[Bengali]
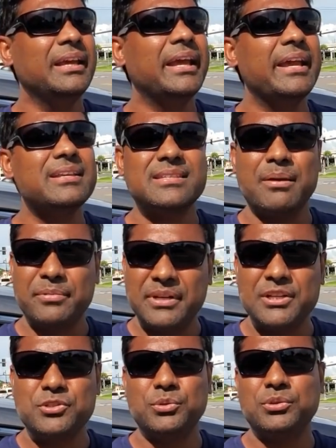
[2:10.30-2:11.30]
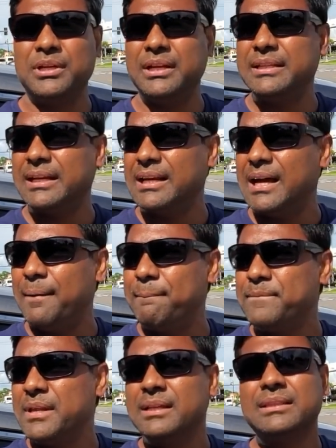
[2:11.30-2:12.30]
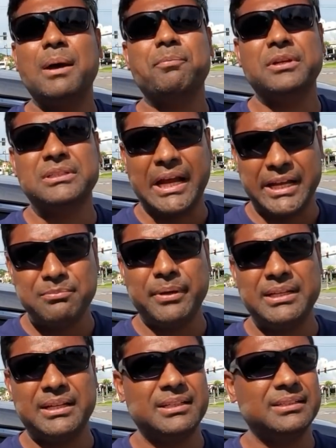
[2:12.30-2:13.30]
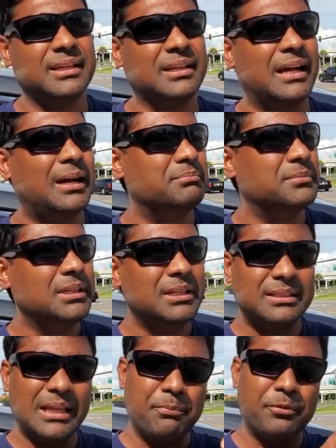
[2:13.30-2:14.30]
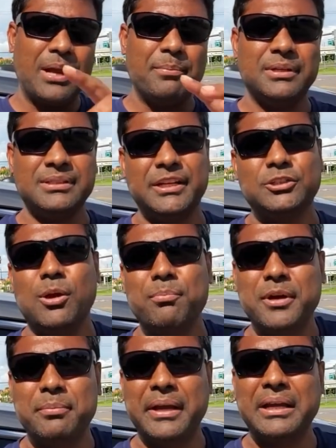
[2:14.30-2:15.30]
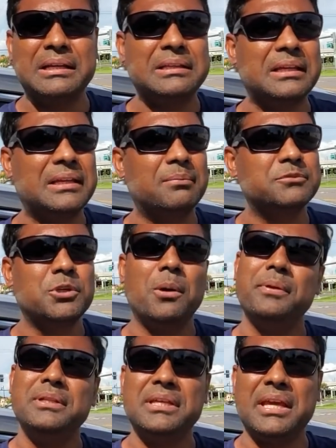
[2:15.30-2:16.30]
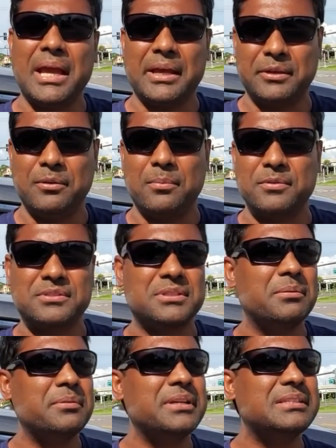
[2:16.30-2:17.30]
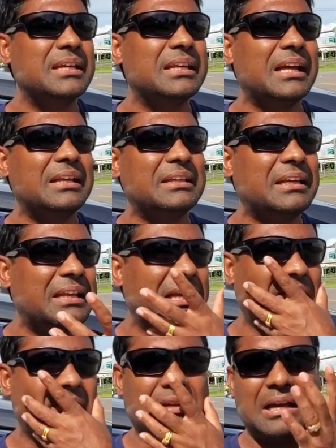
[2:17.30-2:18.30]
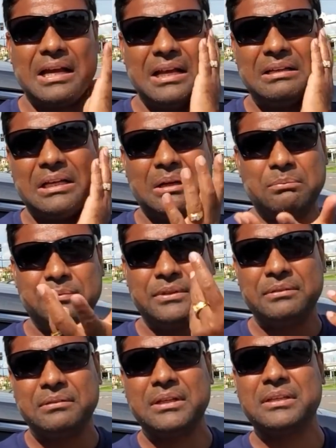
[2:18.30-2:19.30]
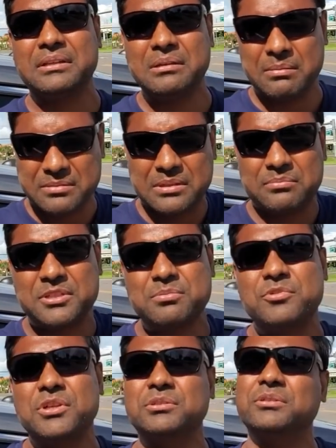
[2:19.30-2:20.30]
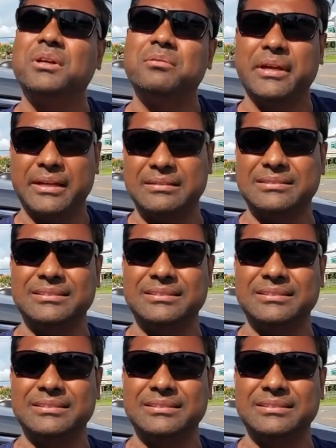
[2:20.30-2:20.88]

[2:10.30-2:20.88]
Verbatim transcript: এই সাবরিনা চৌধুরীরে দেখলাম তারপরে শাহেদ ভাইয়াকে দেখলাম তারপরে আমাদের সম্রাট ভাইয়াকে দেখলাম সবারই দিকে একই অবস্থা ওই জেলখানে গেলে একেবারে গাল টাল ফুলে টুলে কী অবস্থা বেশ মোটা সোটাও হয়ে গেছে